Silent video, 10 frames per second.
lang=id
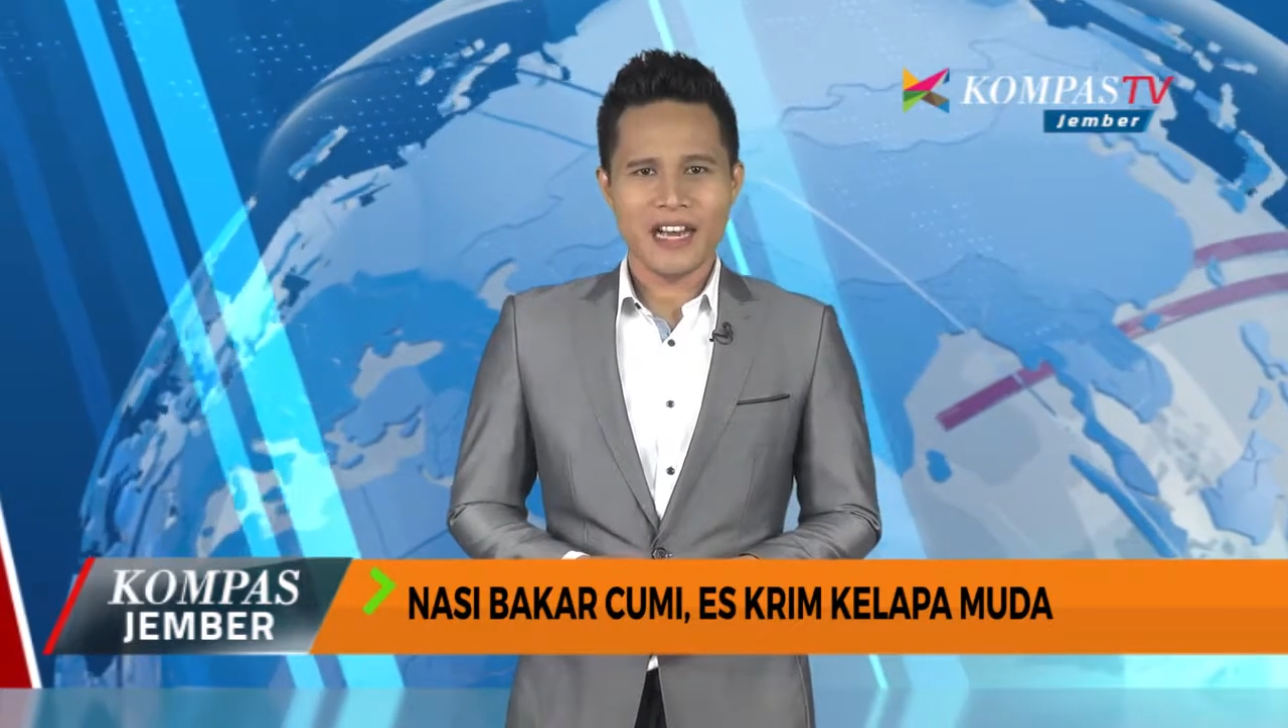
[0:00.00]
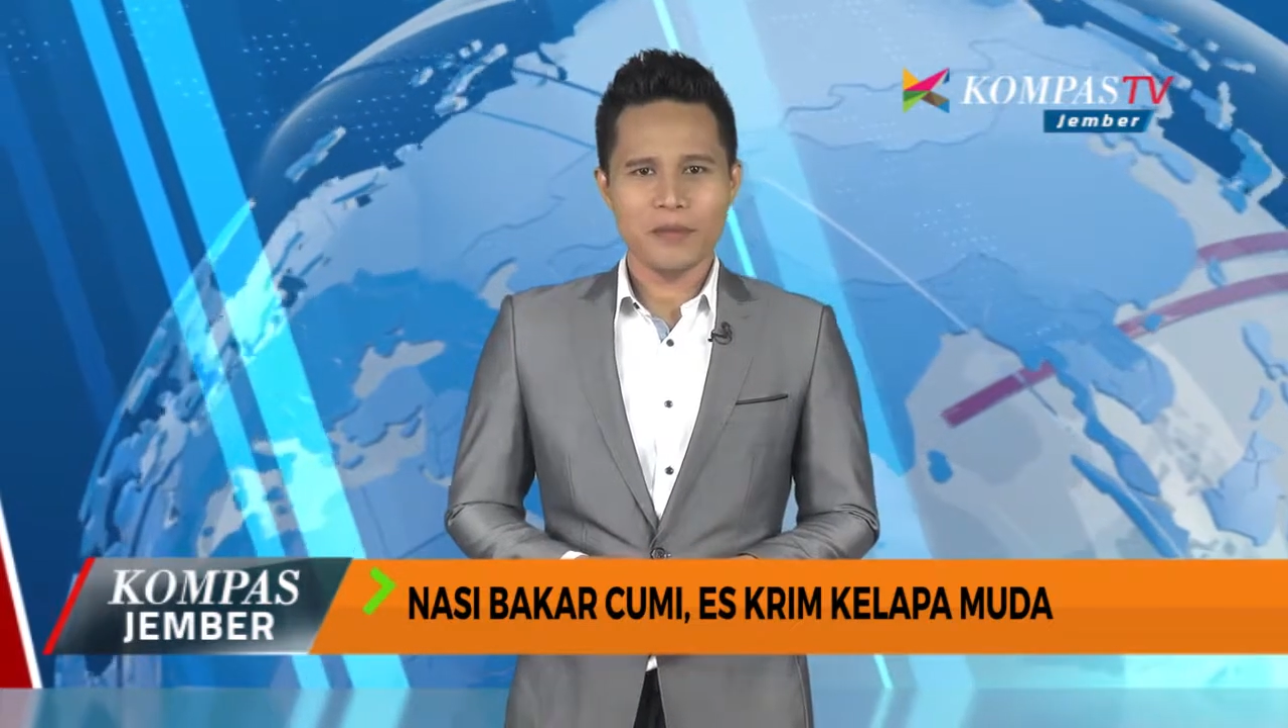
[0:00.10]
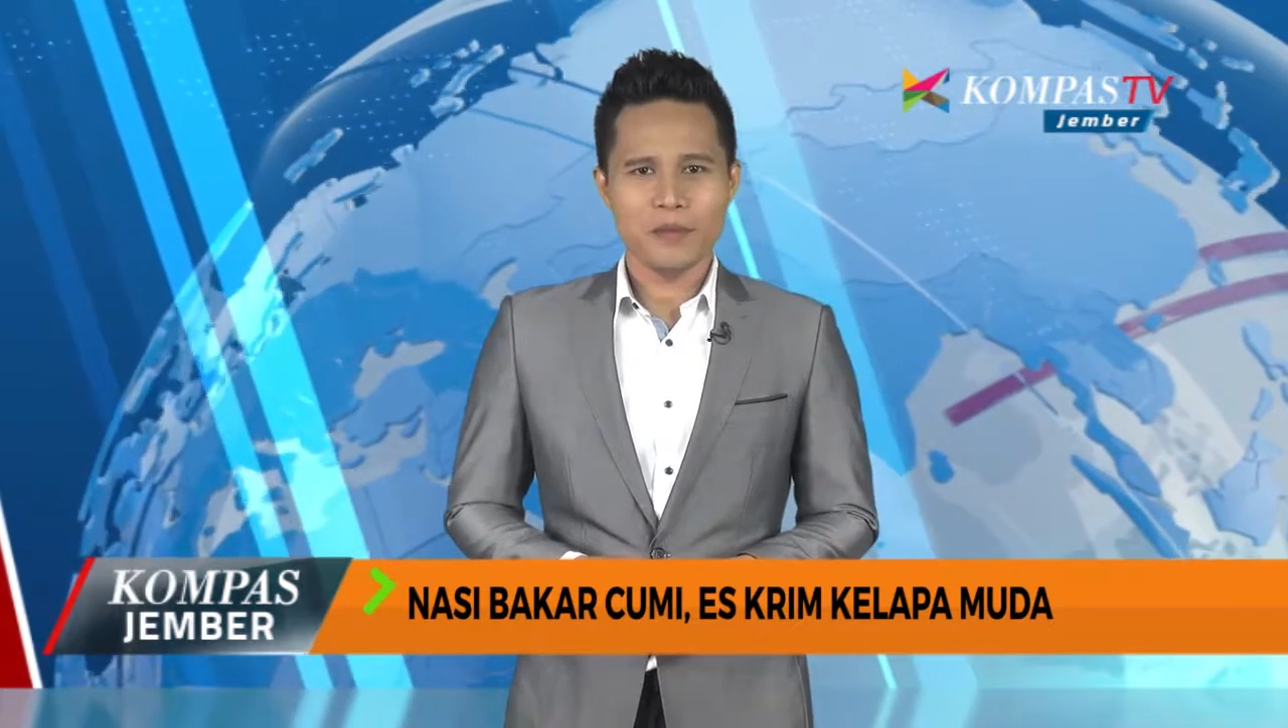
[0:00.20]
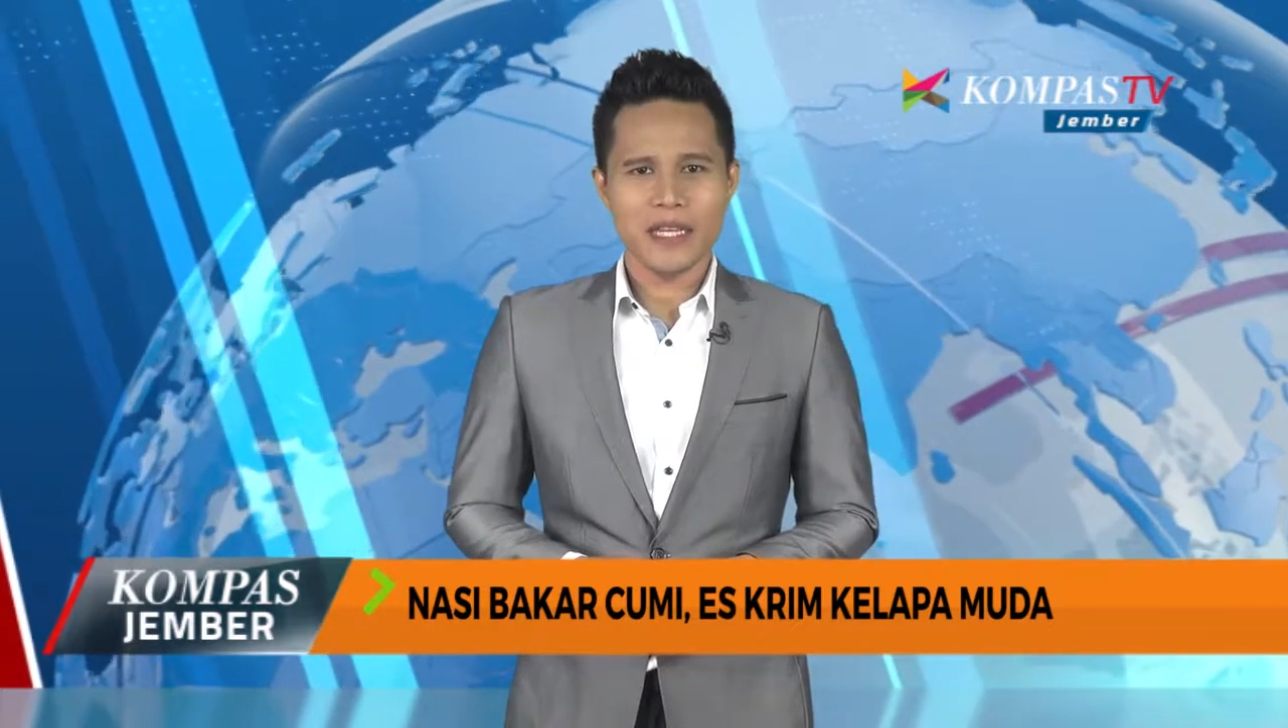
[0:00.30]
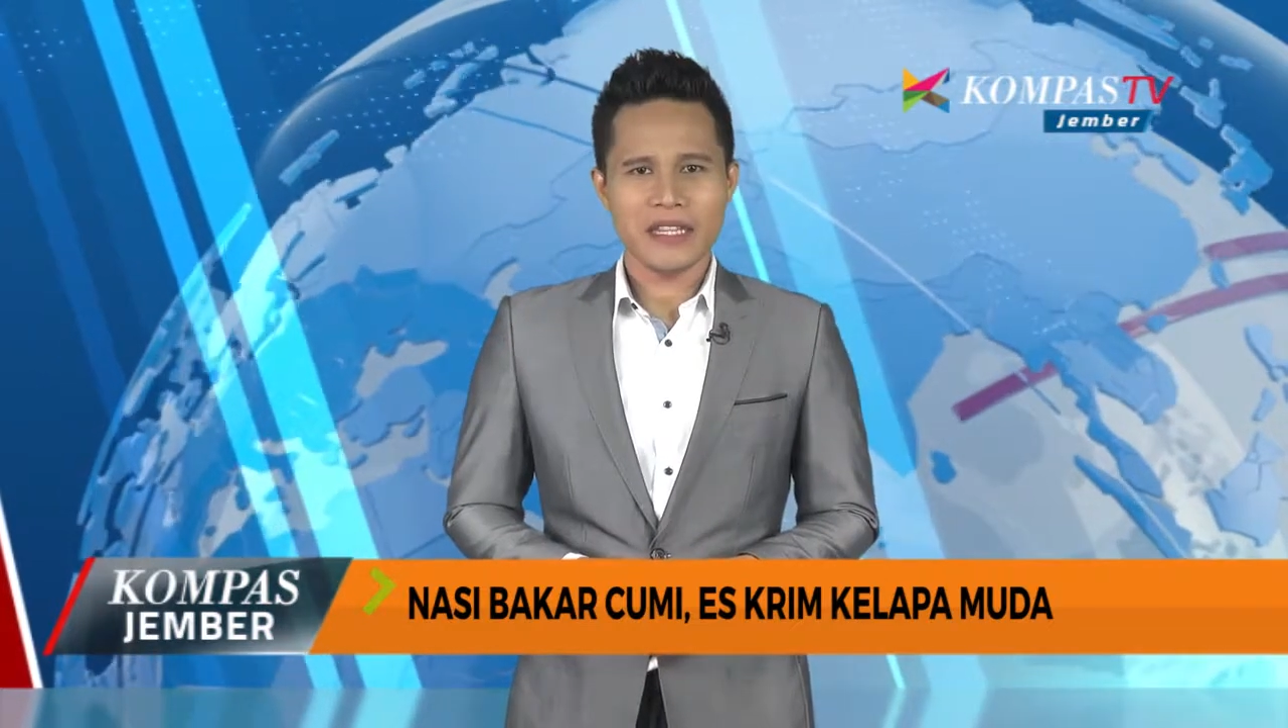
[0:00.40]

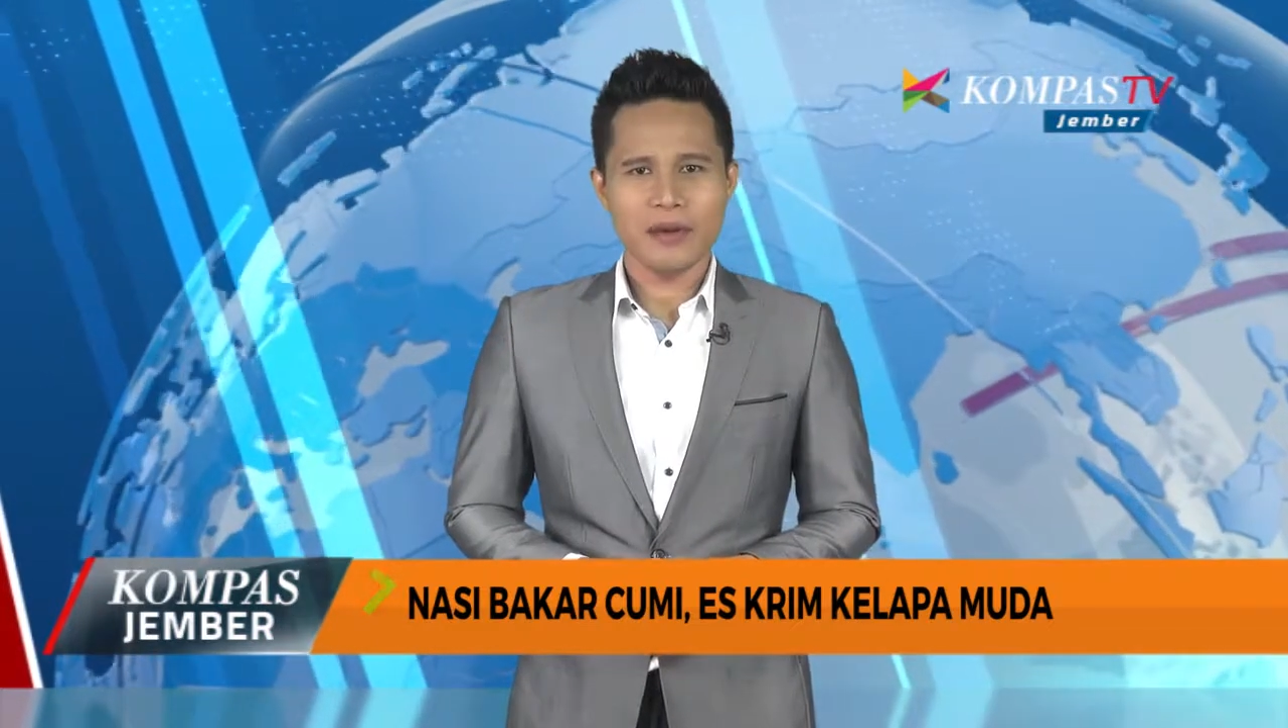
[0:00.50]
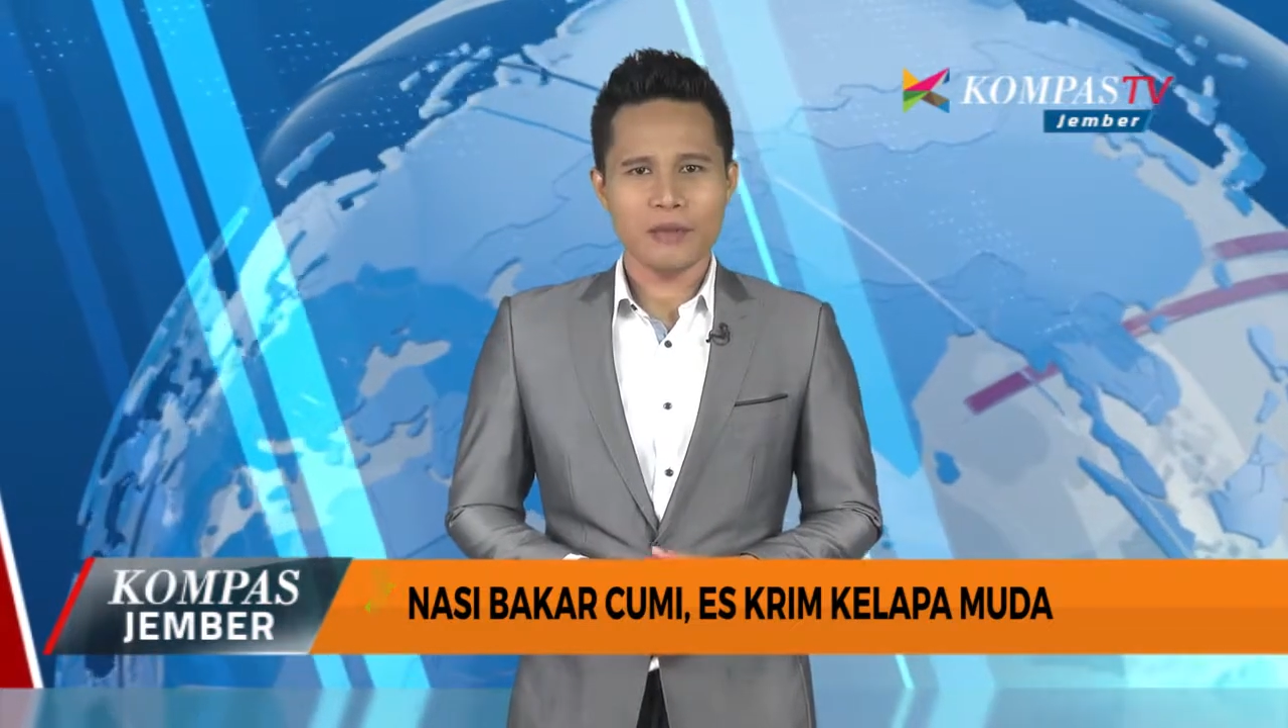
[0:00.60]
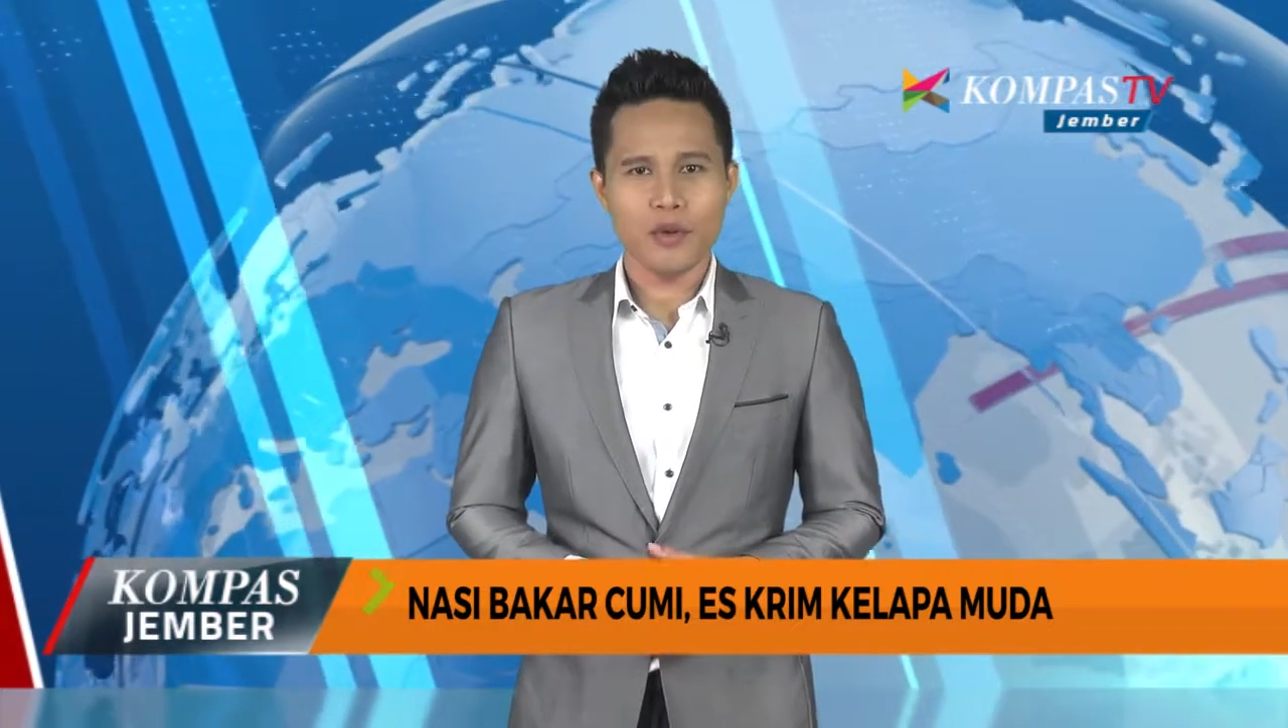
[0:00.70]
Kabupaten